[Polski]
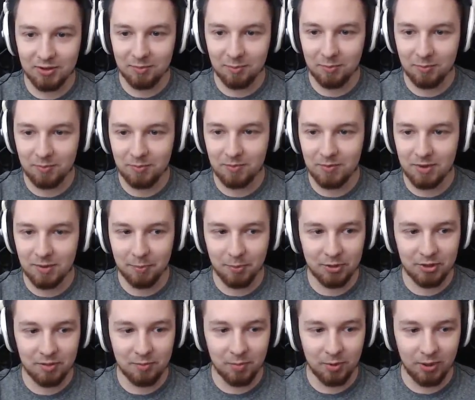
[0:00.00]
ty...
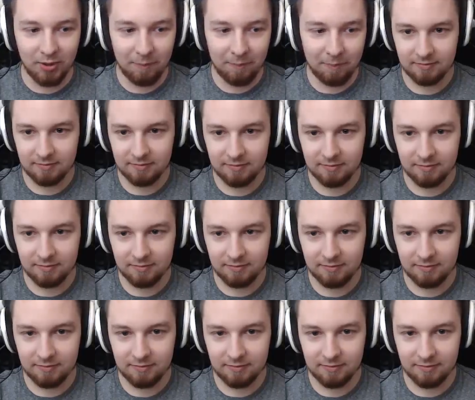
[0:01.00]
typo, typo. Ale jesteśmy